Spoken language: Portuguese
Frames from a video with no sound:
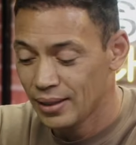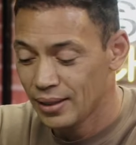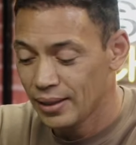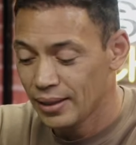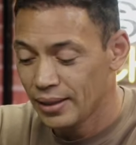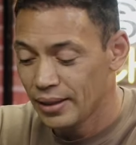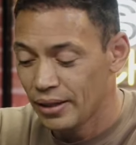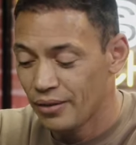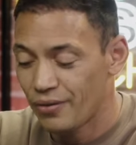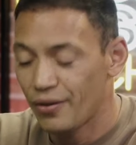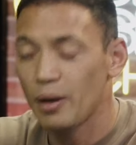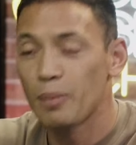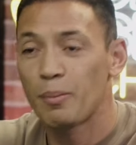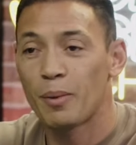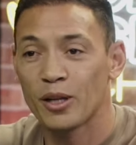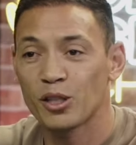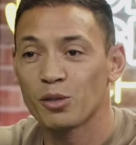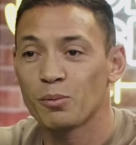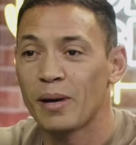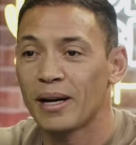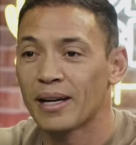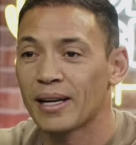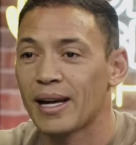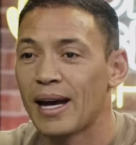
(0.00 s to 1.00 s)
Eu falei, pode
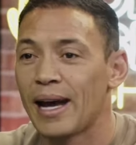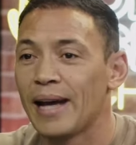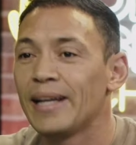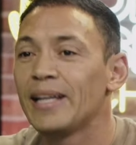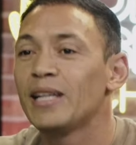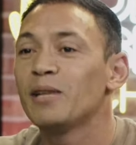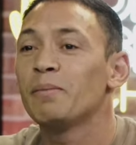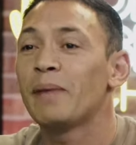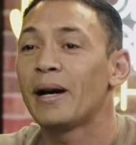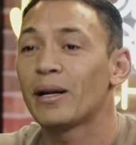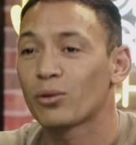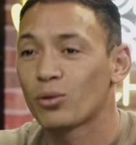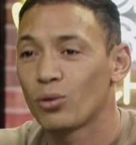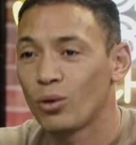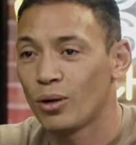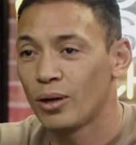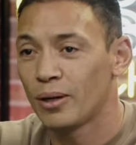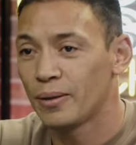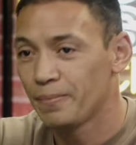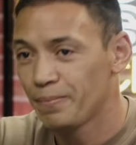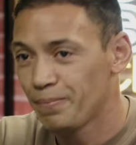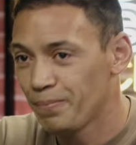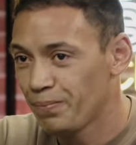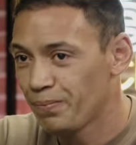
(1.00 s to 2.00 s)
marcar. E ele marcou.
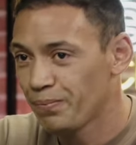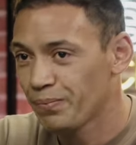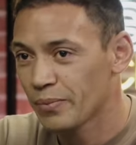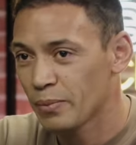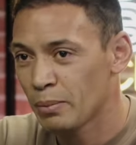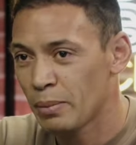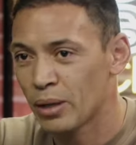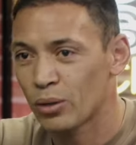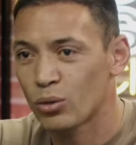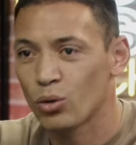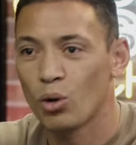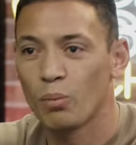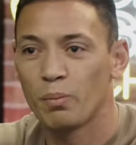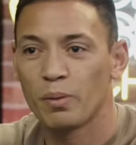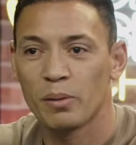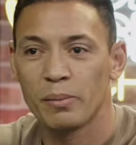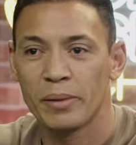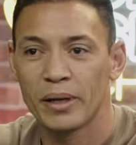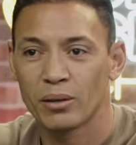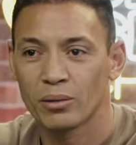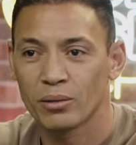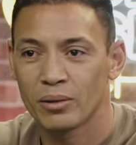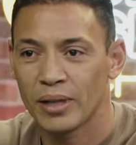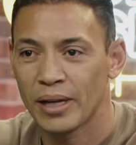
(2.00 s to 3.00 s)
Marcou o
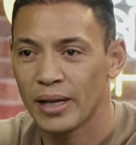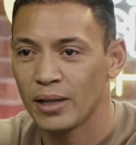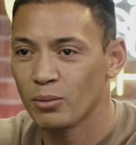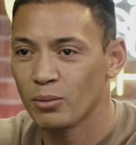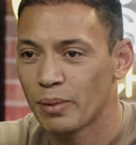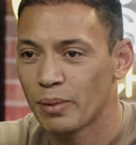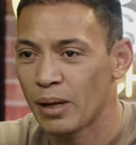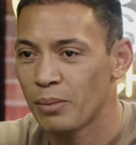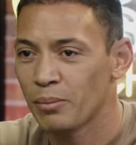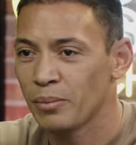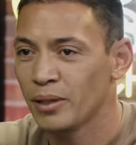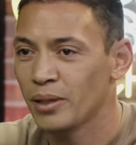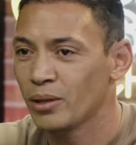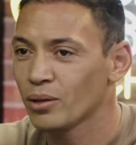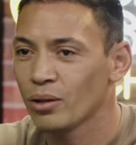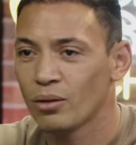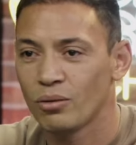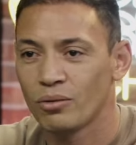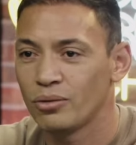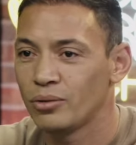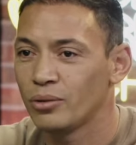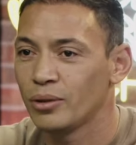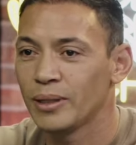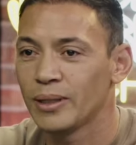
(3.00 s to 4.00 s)
primeiro treino mim, eu não
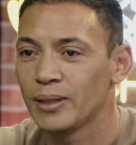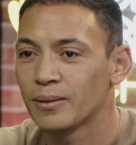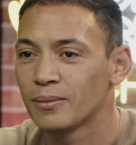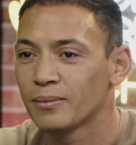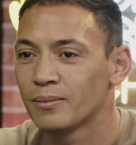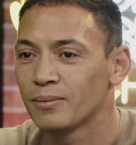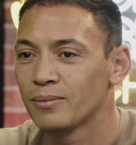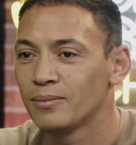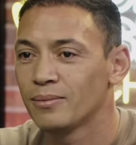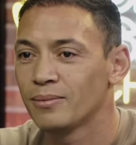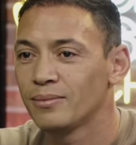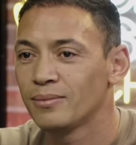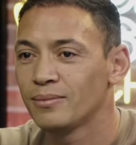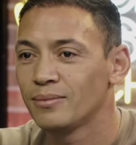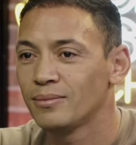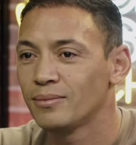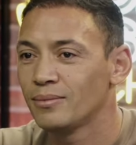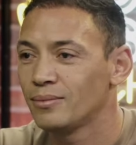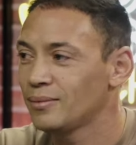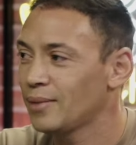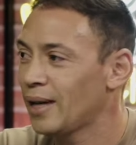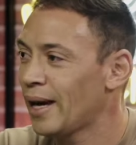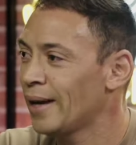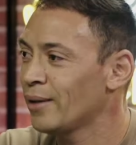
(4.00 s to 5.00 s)
fui.
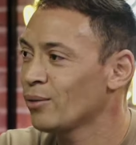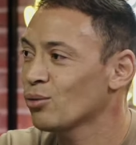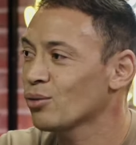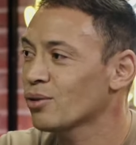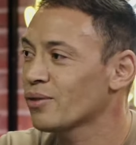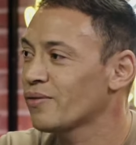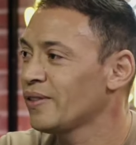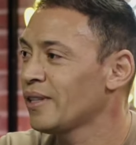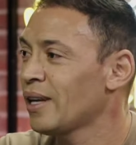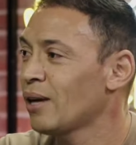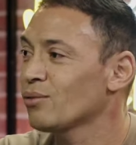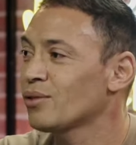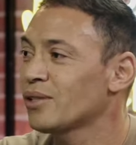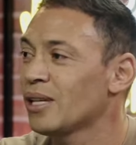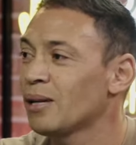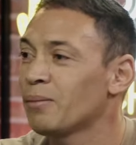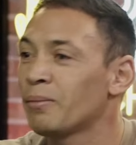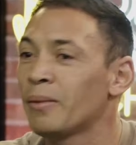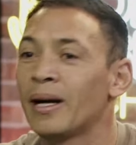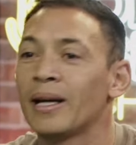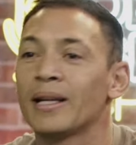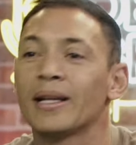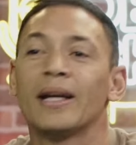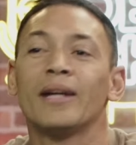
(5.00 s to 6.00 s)
Aí no final de
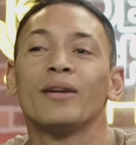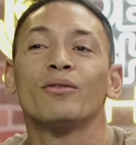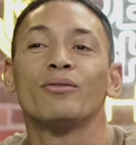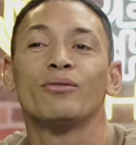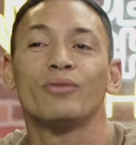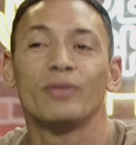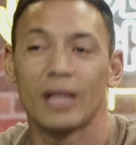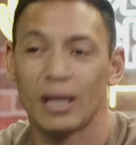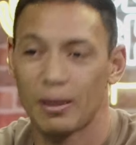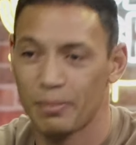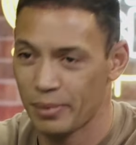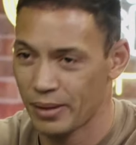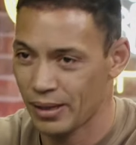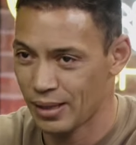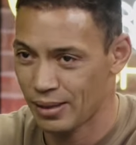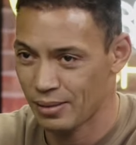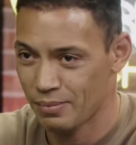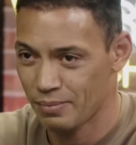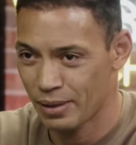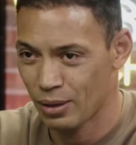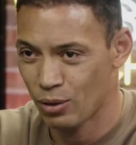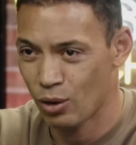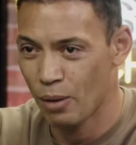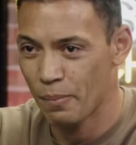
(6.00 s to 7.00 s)
semana eu fui lá pra,
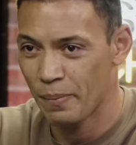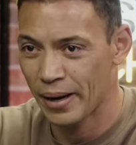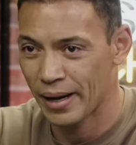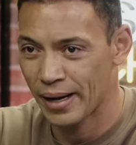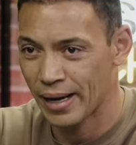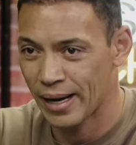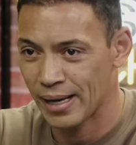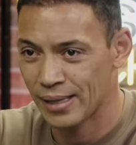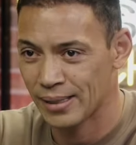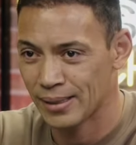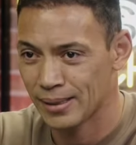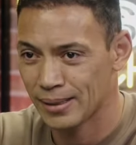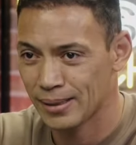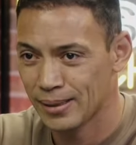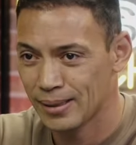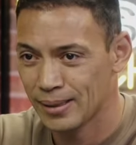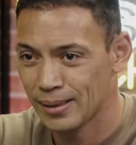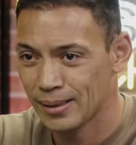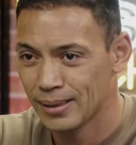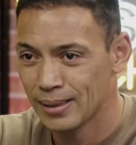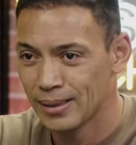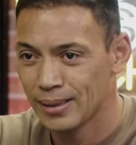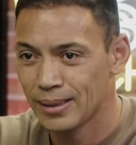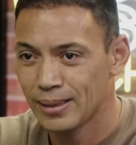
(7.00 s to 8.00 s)
pra Copa Kaiser.
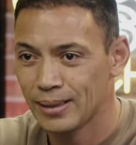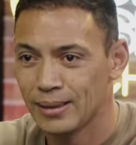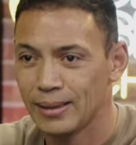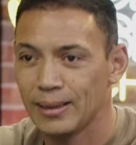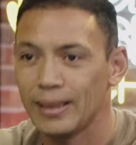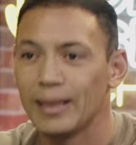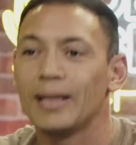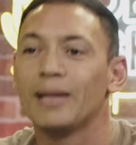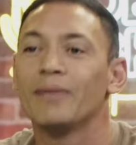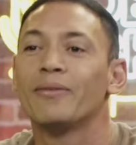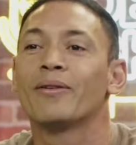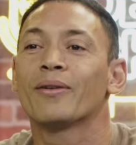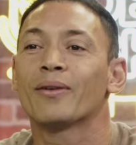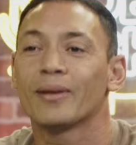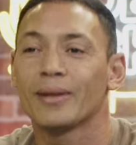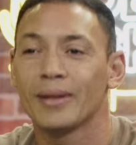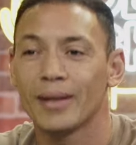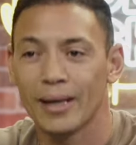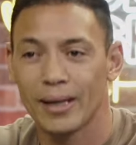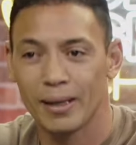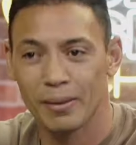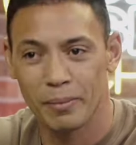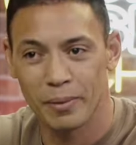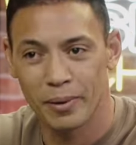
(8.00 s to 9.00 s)
Ele falou, e
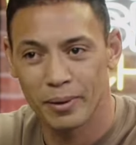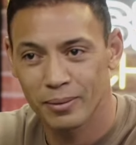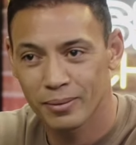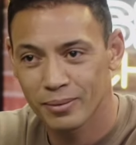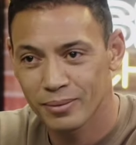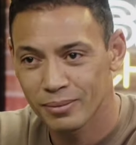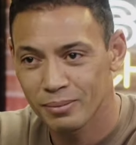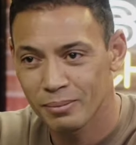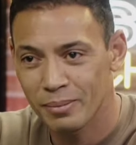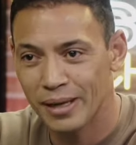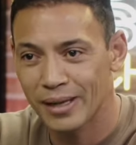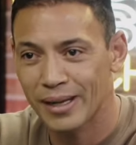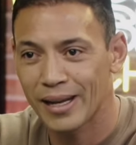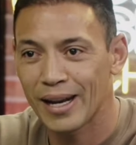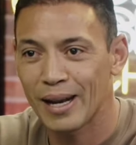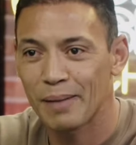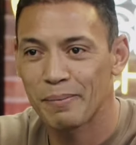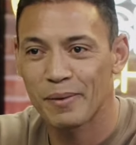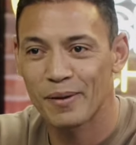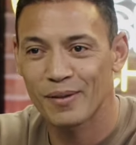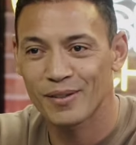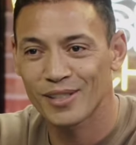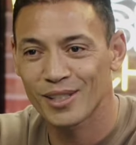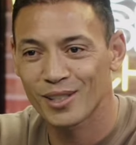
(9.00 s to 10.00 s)
aí, mano? Marquei a
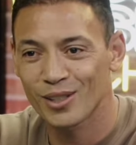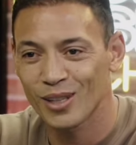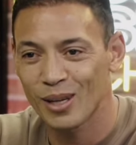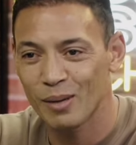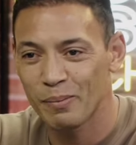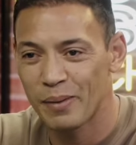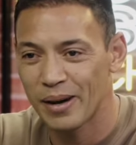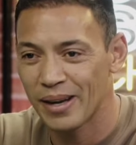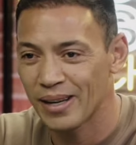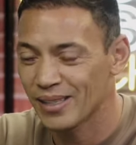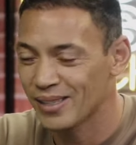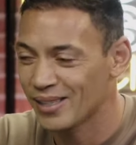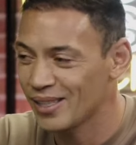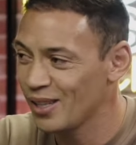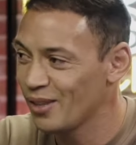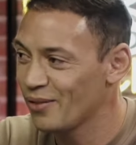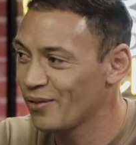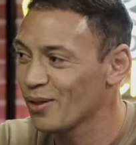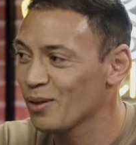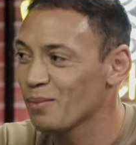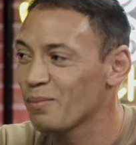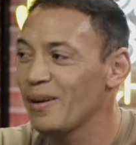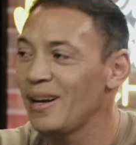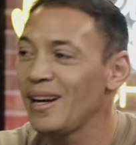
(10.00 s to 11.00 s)
presença não aparecer
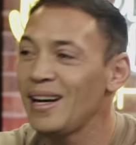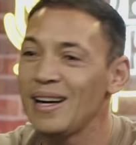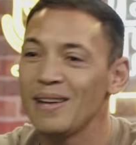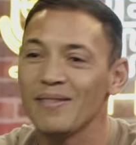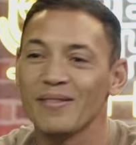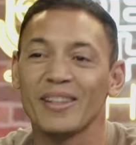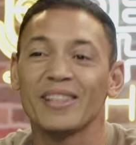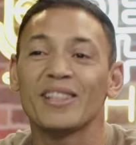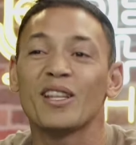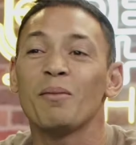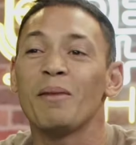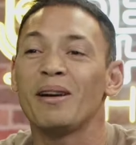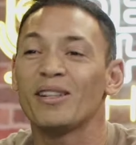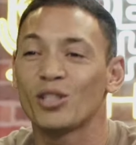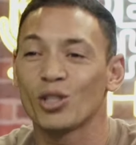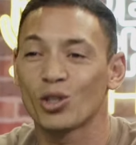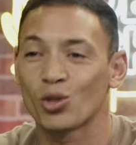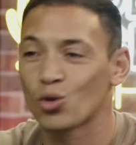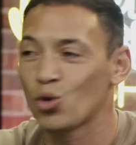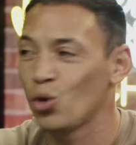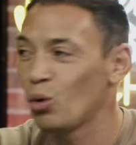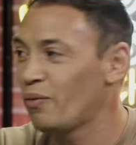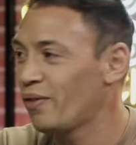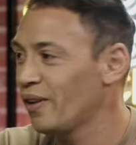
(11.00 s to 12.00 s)
Falou, ah, meio tem uma
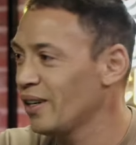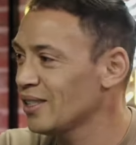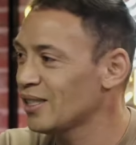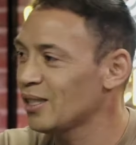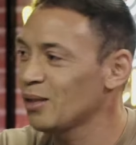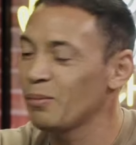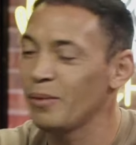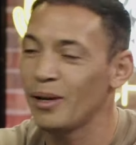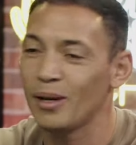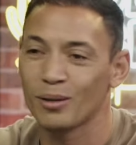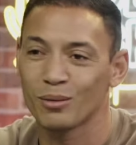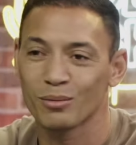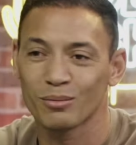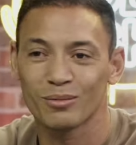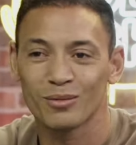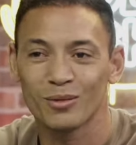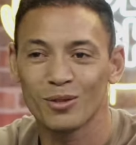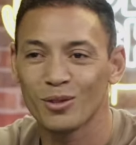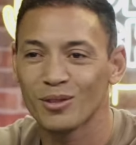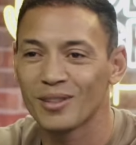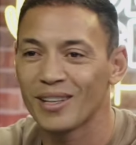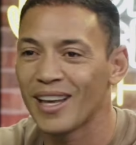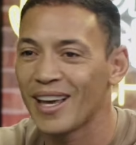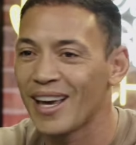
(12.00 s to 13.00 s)
desculpa. Falei assim, meu,
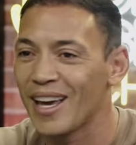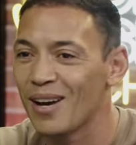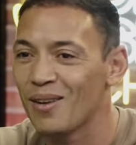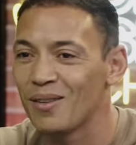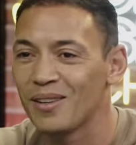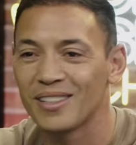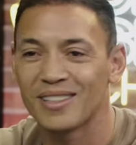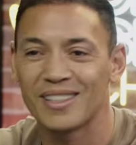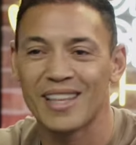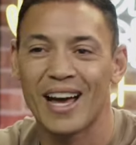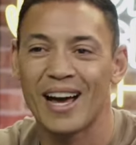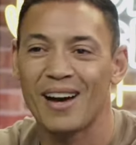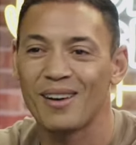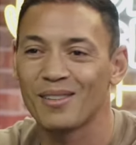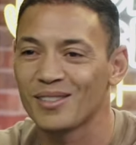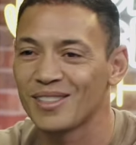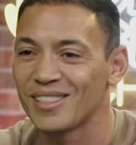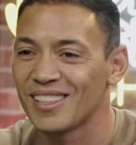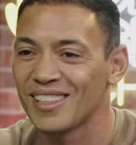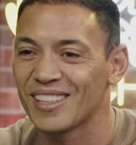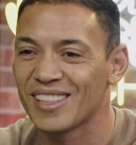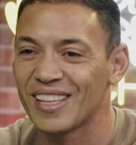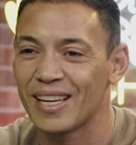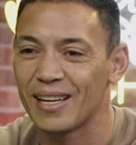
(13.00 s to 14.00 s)
não deu e tal, não
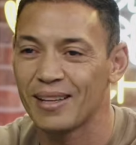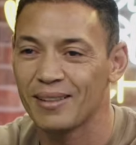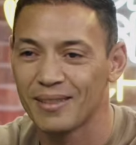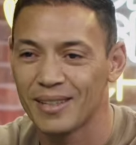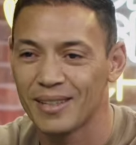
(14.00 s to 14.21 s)
sei o quê.